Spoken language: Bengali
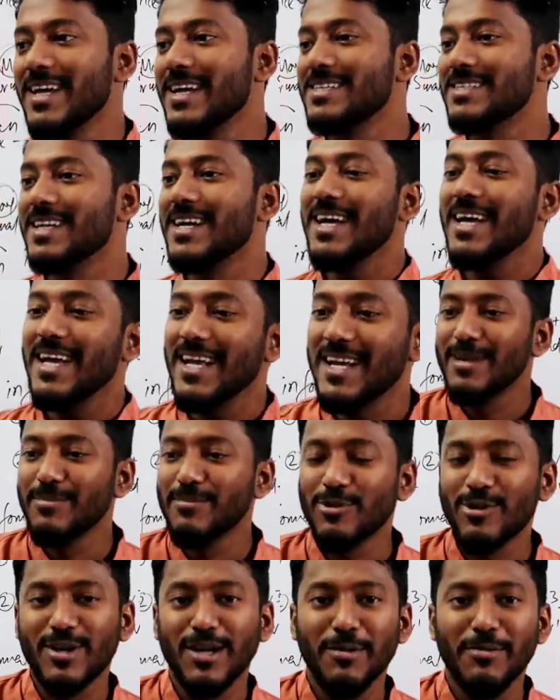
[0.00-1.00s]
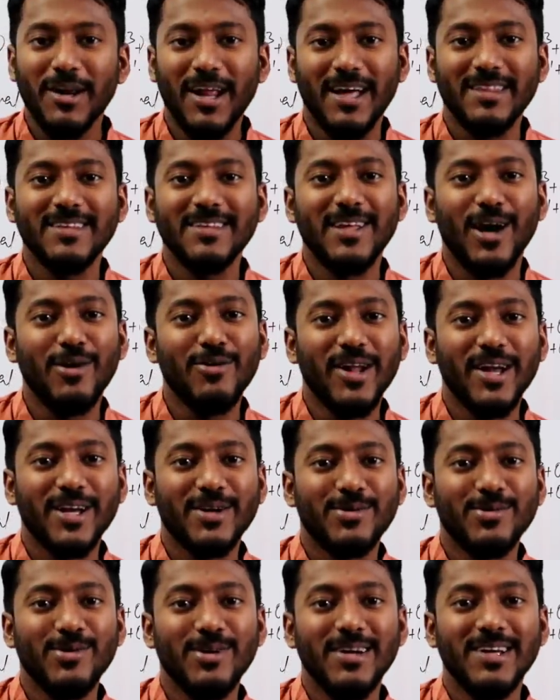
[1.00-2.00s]
ঠিক আছে এই রিমোটটা আমার হাতে দাও
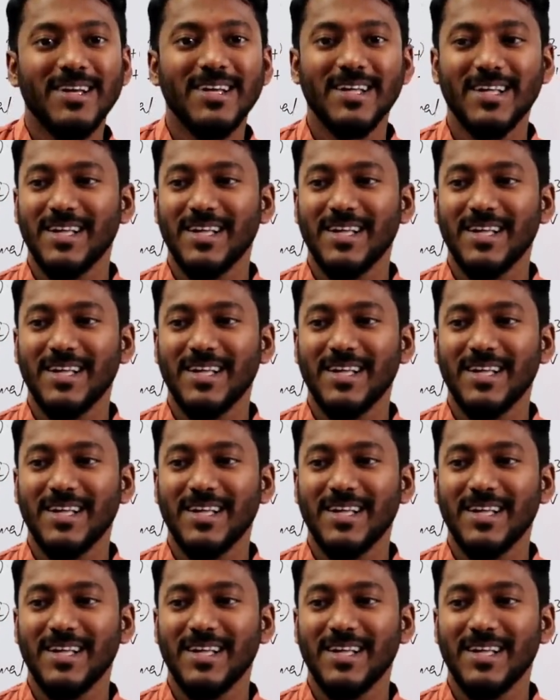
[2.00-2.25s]
না একটু